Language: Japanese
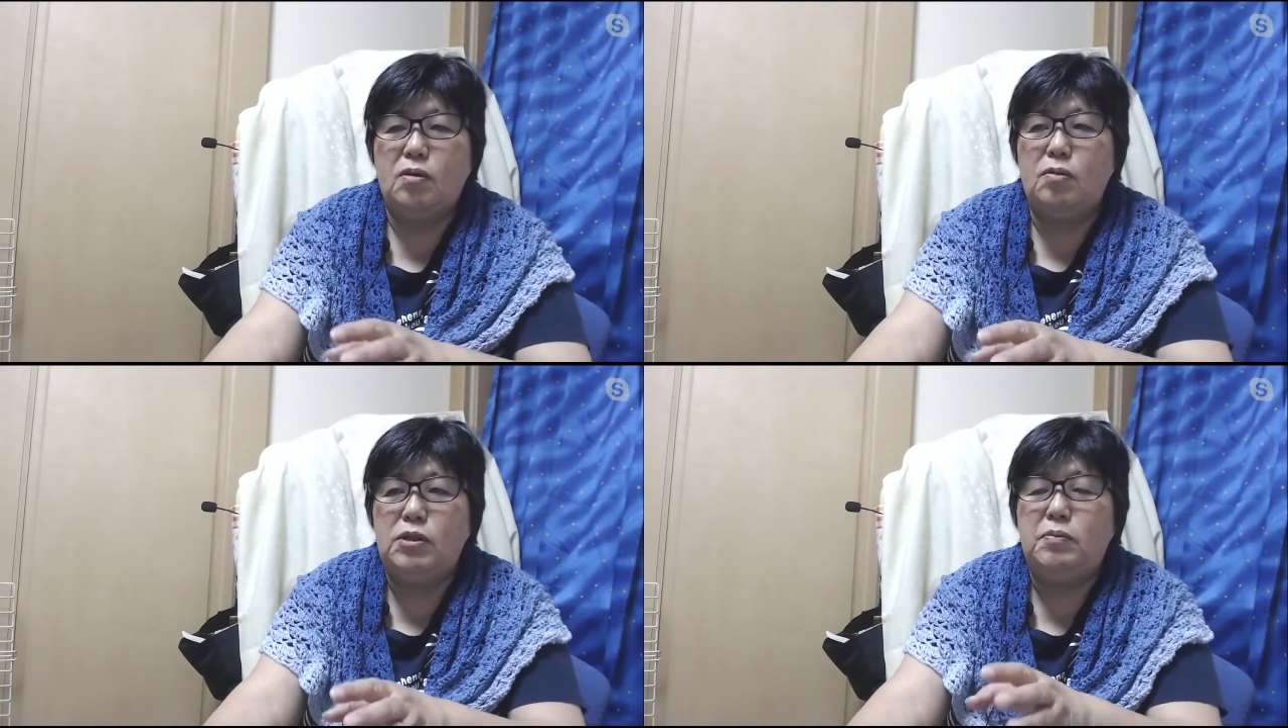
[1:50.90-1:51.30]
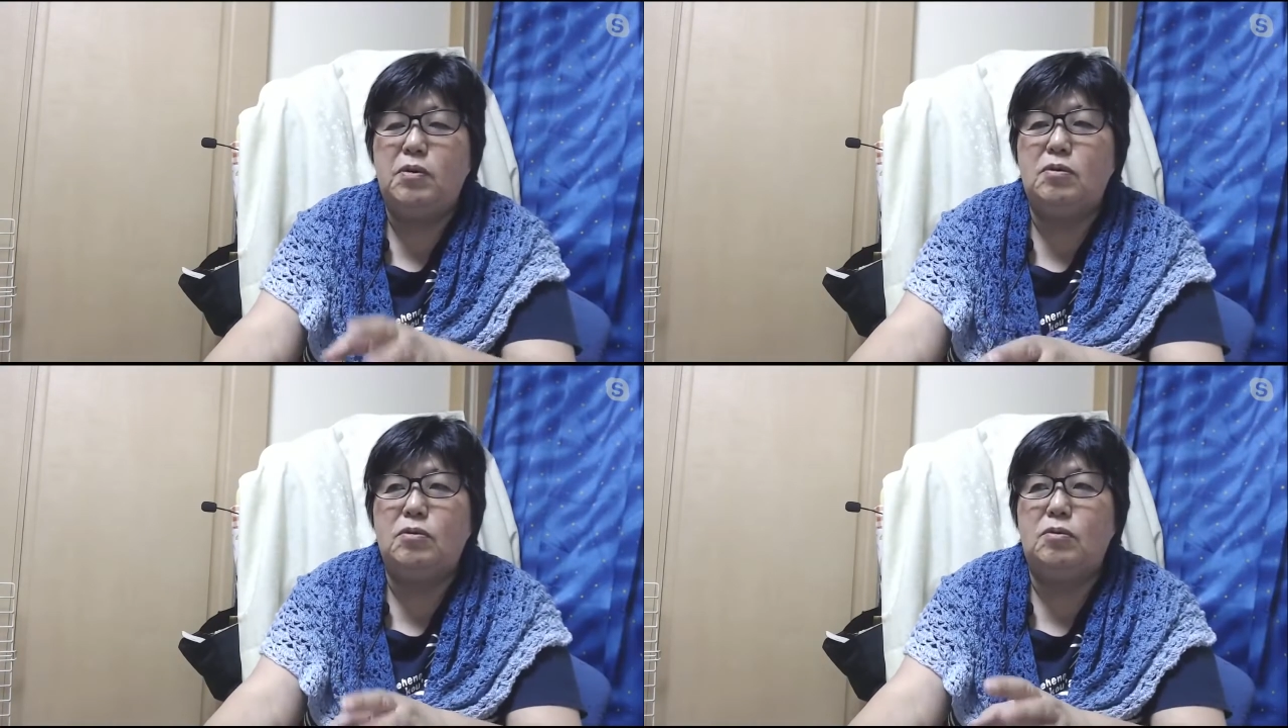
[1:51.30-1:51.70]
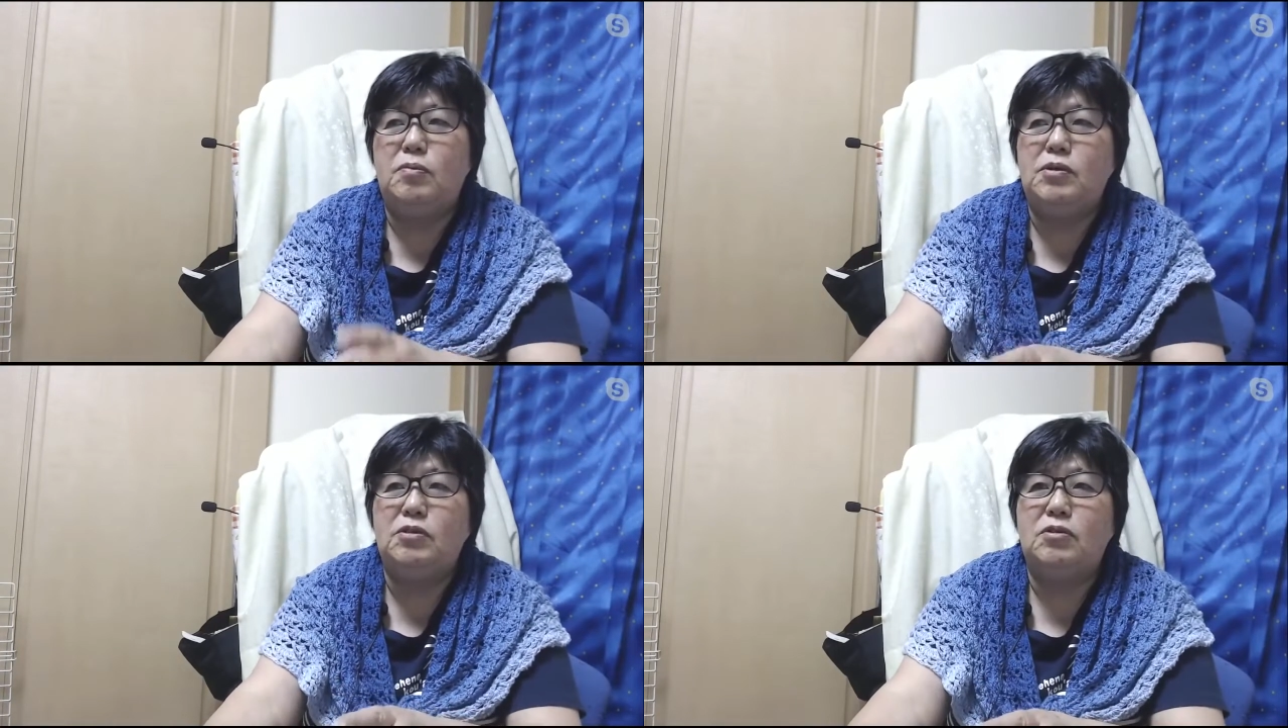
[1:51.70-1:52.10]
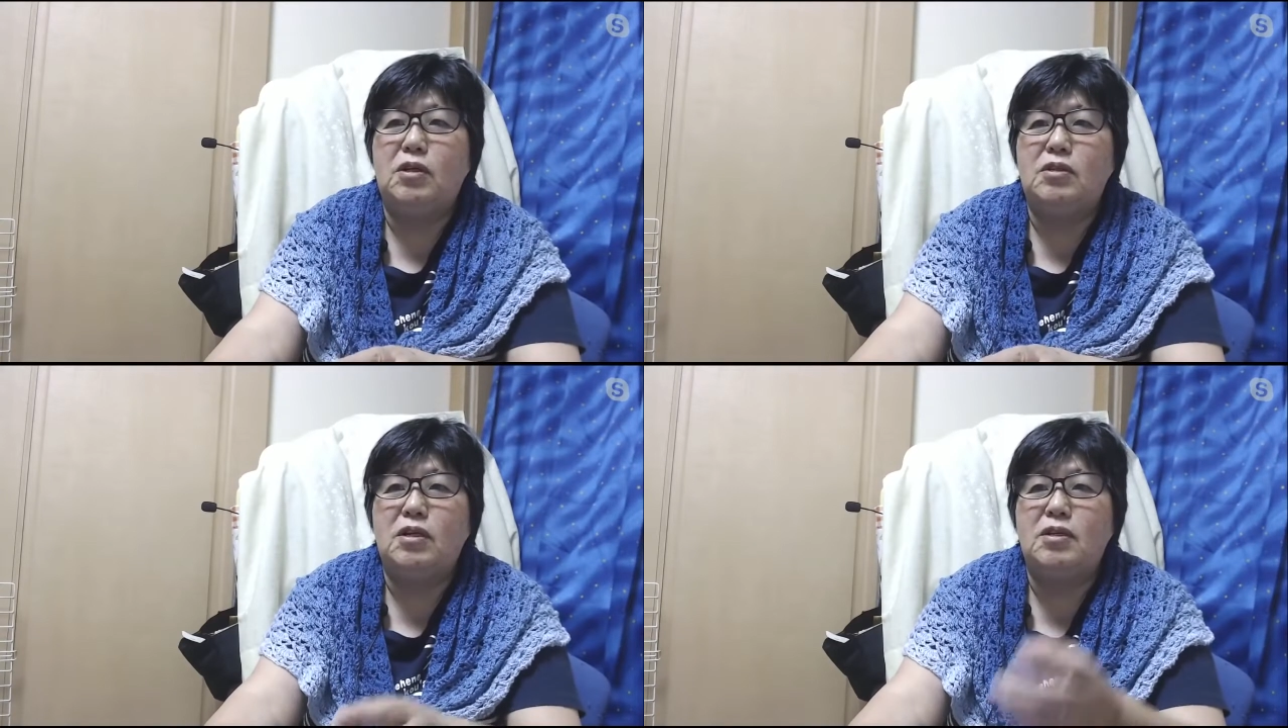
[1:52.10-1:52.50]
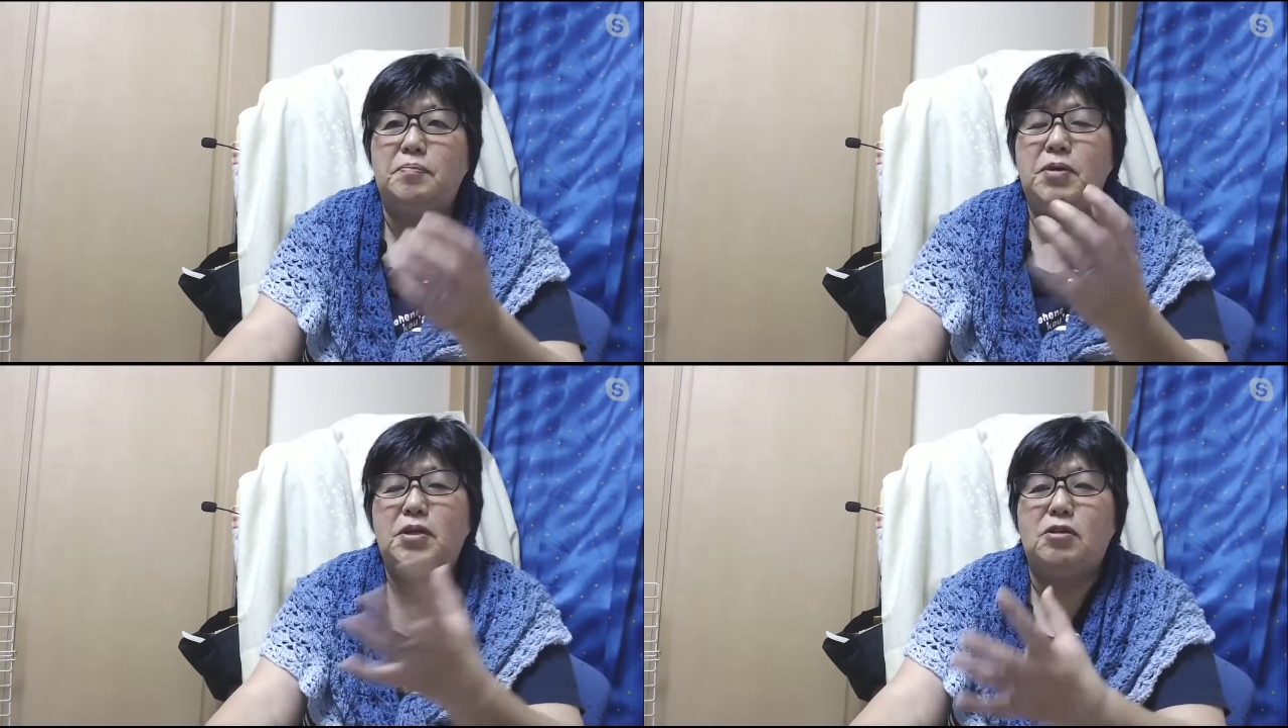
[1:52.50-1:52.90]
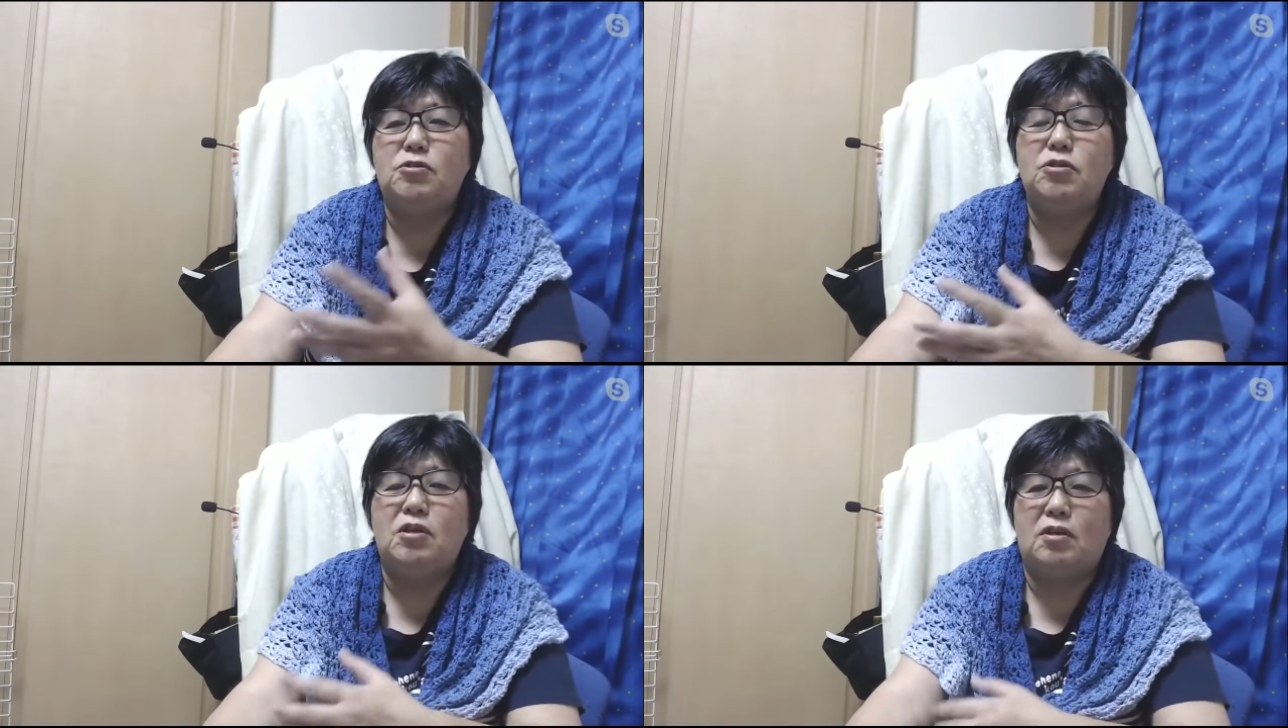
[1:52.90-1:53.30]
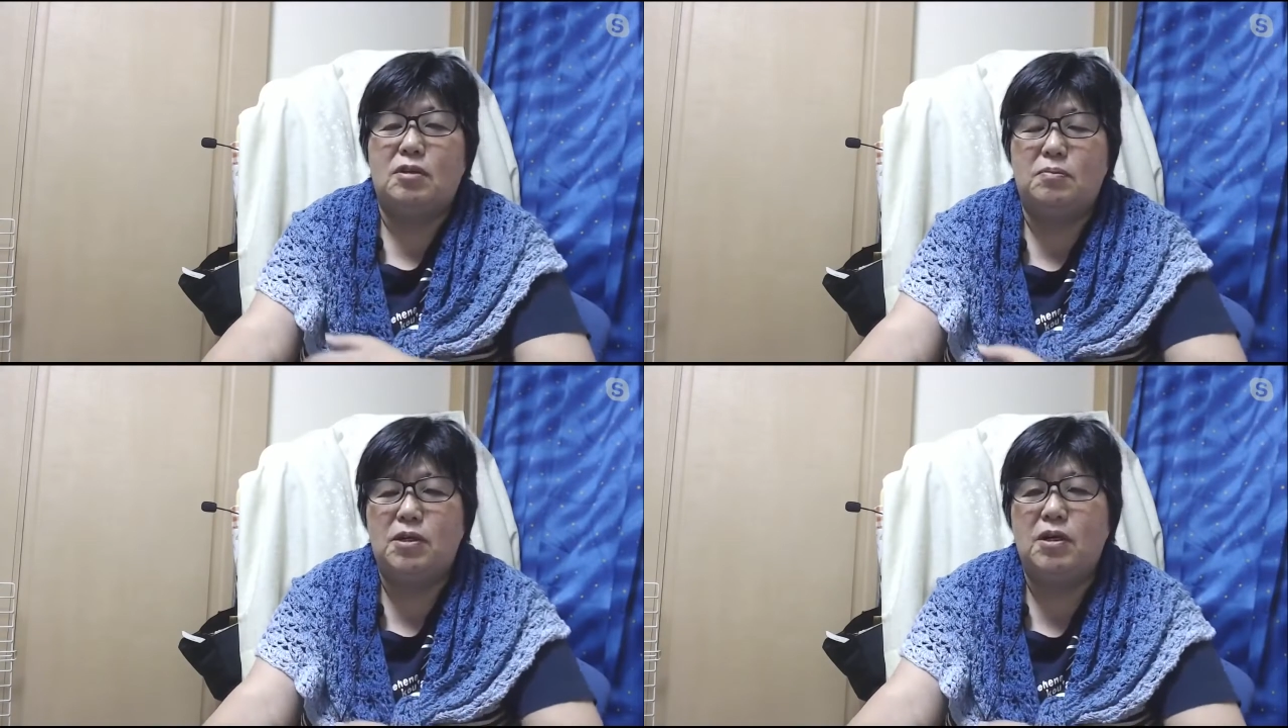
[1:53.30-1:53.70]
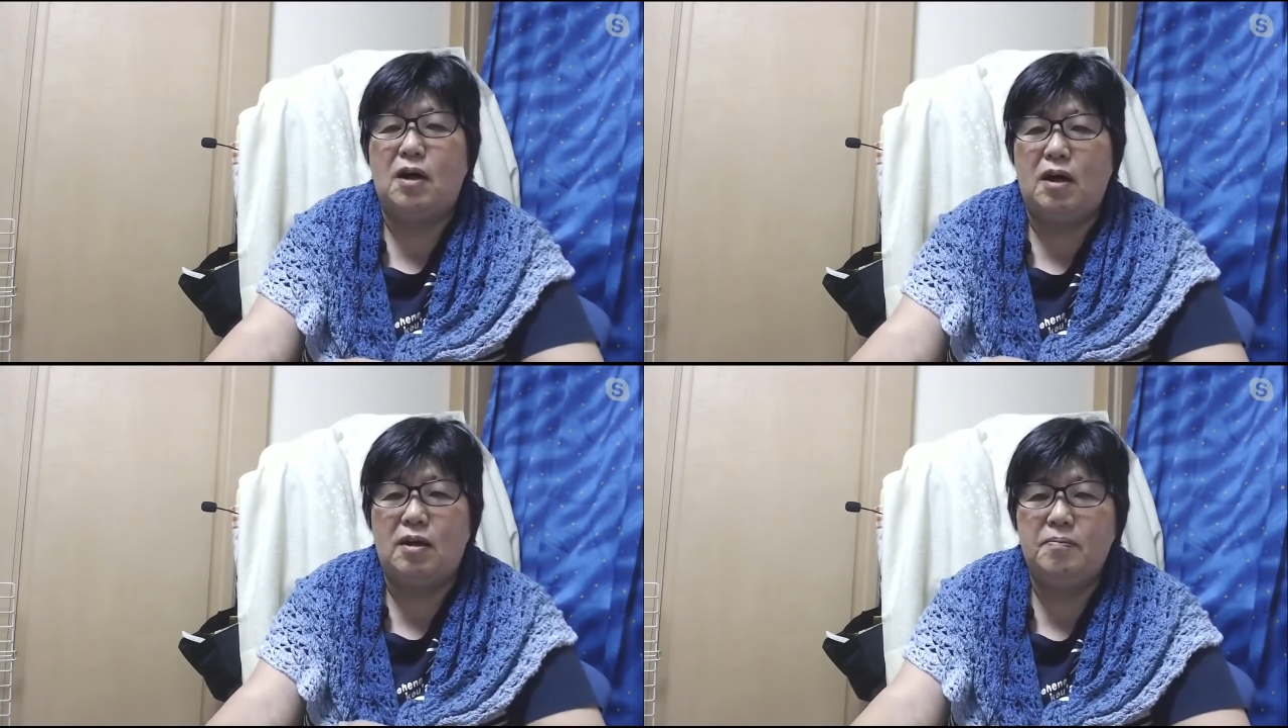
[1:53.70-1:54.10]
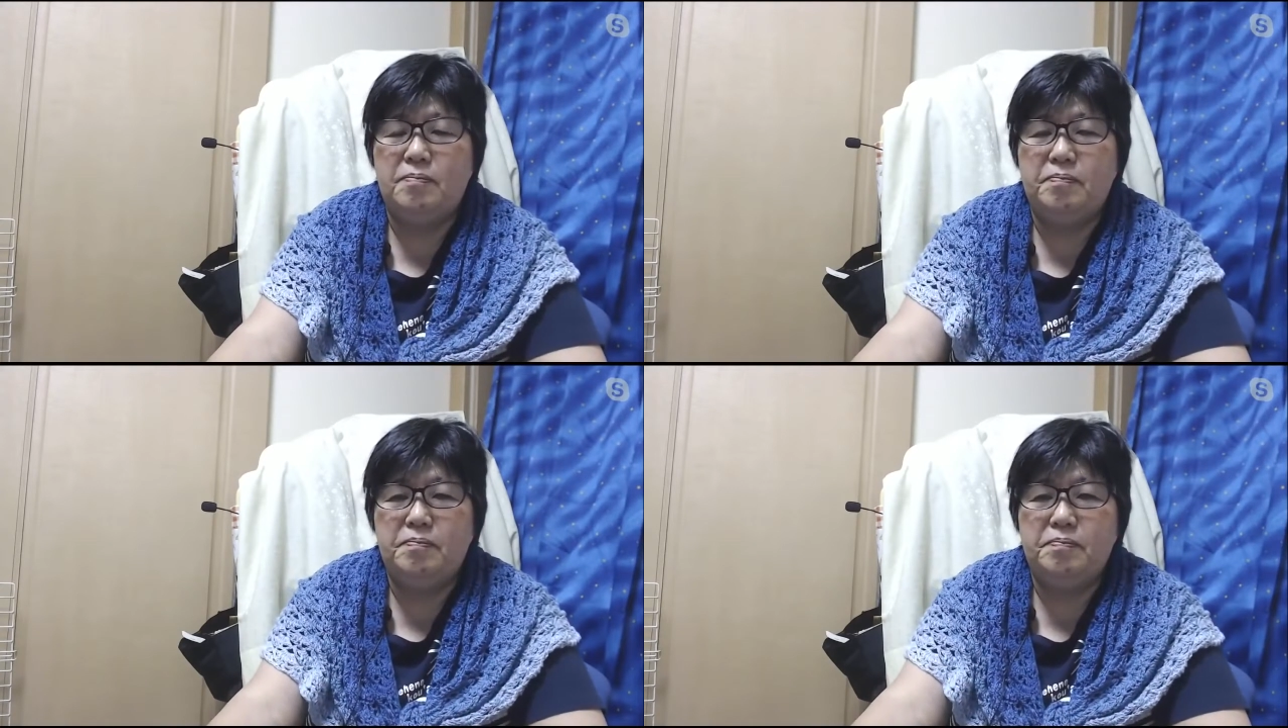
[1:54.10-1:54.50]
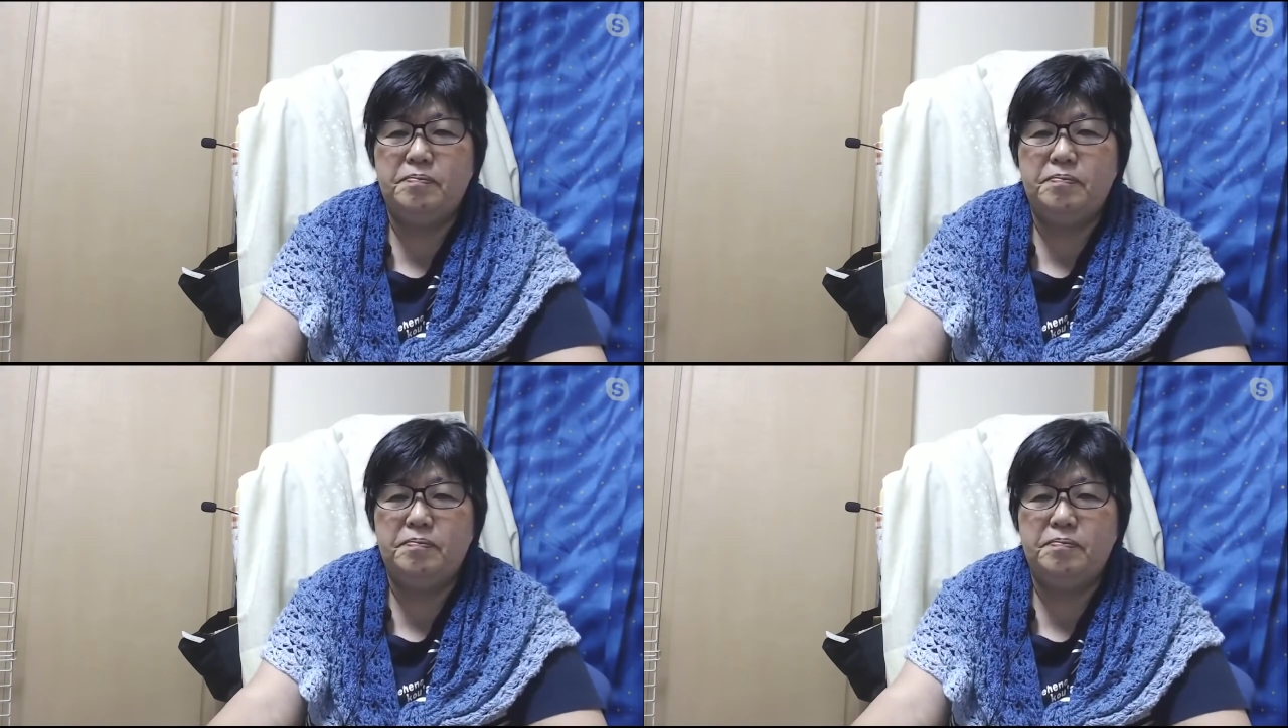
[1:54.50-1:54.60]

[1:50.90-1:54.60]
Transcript: ばらくお待ちくださいってピッてついたんだもん、一回。だったんですね。